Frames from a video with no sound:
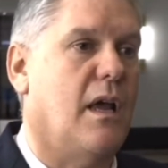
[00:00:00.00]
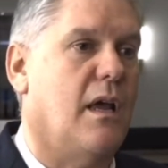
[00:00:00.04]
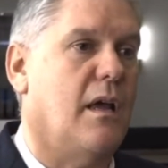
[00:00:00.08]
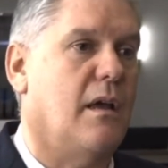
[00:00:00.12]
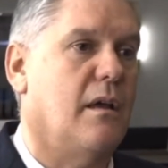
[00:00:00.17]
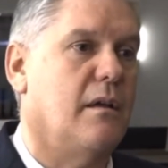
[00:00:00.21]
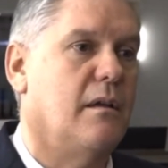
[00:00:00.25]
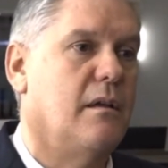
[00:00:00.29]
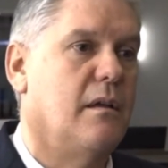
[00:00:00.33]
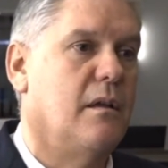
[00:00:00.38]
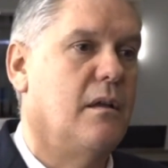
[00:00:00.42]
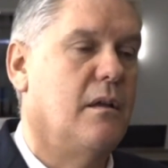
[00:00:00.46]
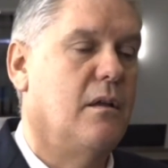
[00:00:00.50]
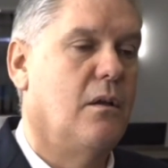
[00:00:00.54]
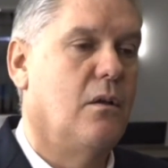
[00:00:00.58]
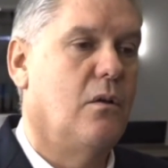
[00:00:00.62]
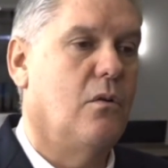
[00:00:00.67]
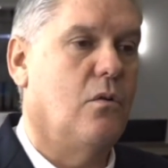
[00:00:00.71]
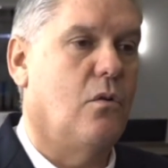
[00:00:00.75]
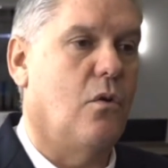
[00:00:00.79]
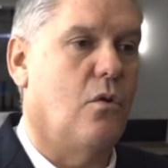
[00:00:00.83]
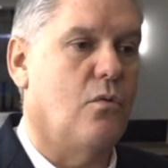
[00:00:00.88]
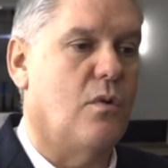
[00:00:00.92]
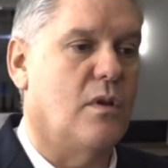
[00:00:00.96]
la,
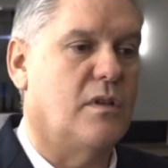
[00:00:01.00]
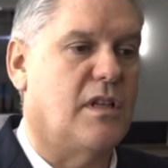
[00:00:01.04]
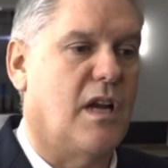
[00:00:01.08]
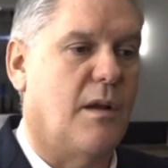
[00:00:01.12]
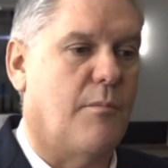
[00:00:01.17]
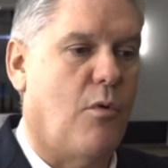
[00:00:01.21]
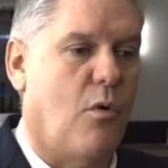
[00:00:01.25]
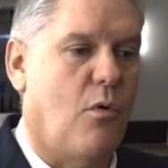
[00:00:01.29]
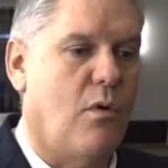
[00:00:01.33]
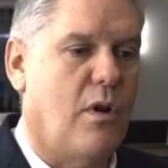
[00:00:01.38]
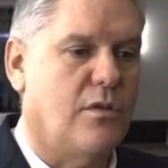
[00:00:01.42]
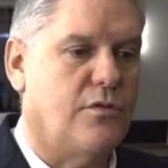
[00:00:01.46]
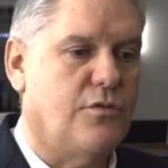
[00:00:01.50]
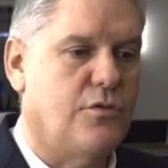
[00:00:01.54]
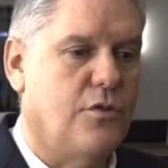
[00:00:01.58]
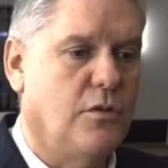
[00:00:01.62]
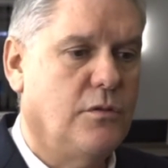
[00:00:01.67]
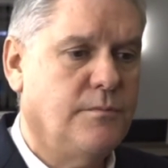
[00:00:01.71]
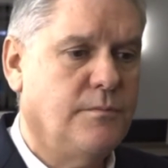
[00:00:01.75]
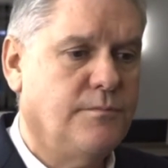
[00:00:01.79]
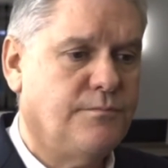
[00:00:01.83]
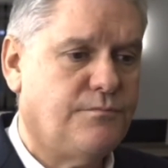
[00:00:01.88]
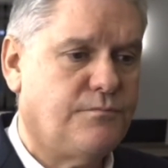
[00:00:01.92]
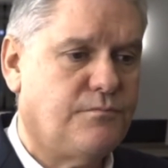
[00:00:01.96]
con nuestra
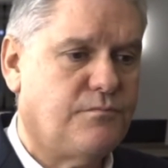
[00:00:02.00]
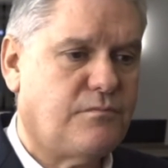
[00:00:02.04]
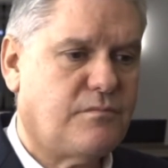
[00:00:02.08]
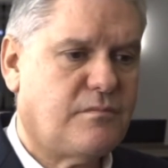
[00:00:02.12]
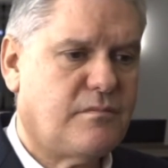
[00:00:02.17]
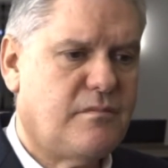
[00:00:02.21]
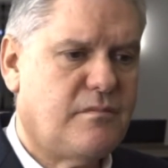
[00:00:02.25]
población.